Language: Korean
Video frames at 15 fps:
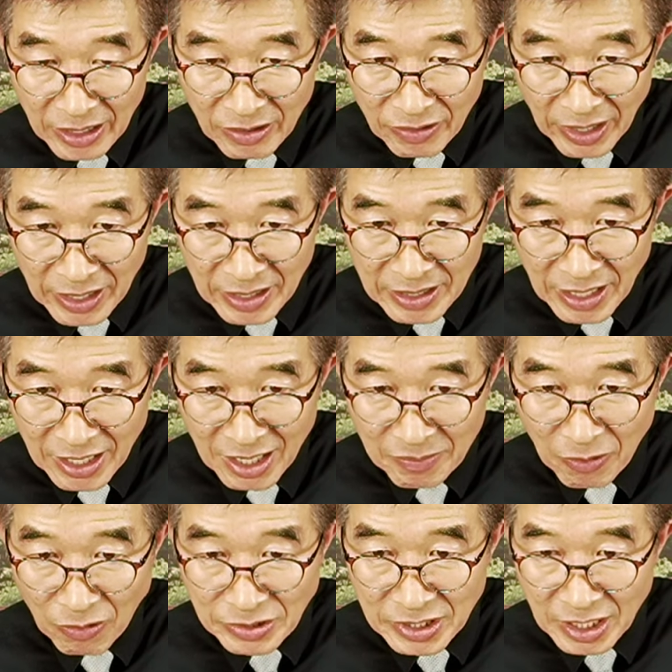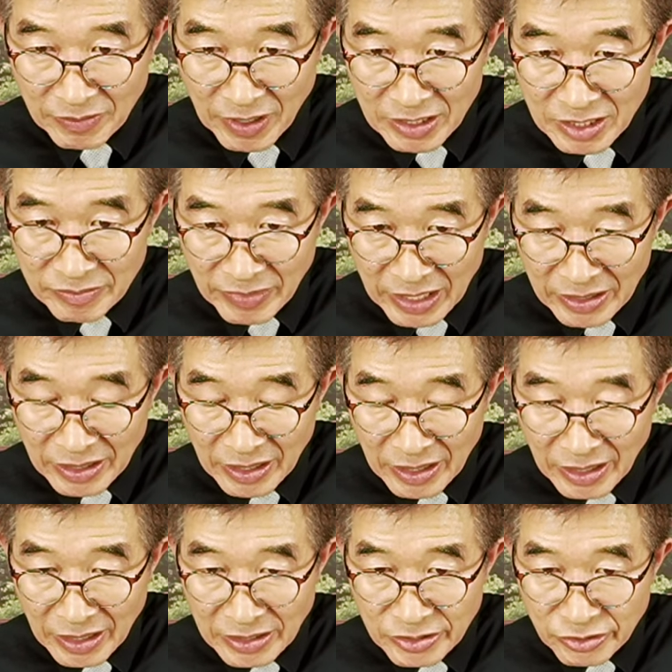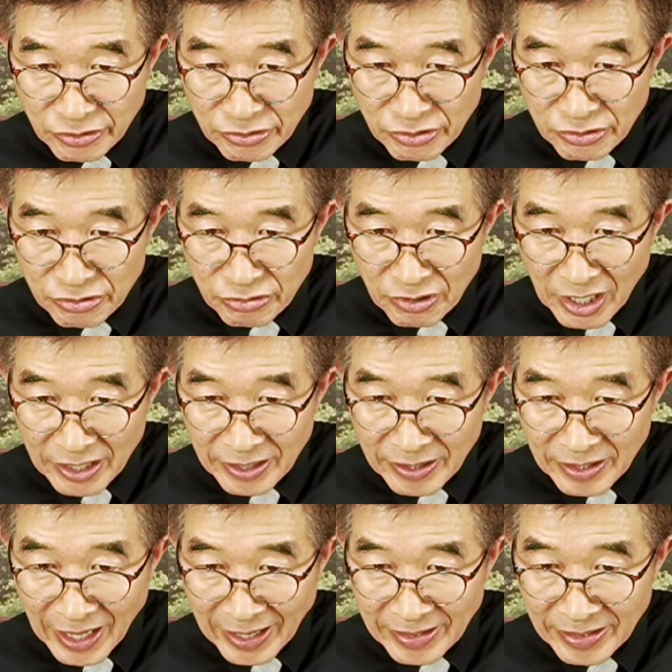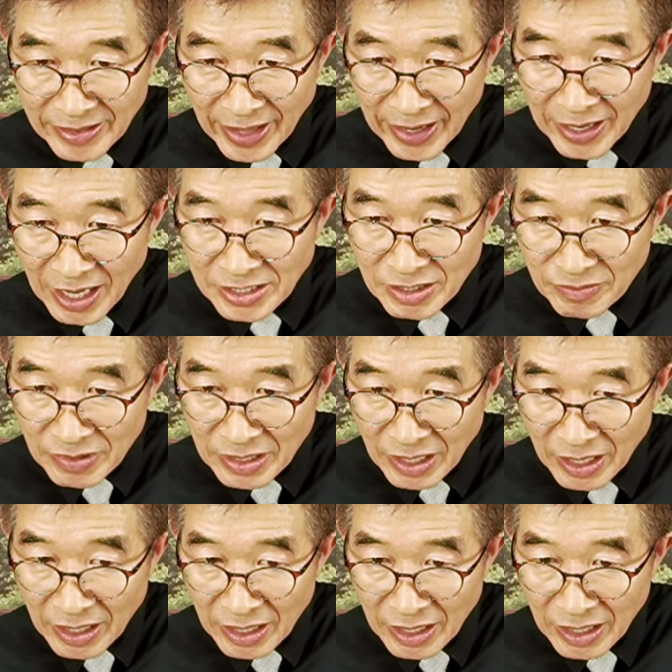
굉장히 복잡하지만 수술 수가는 단 4가지입니다.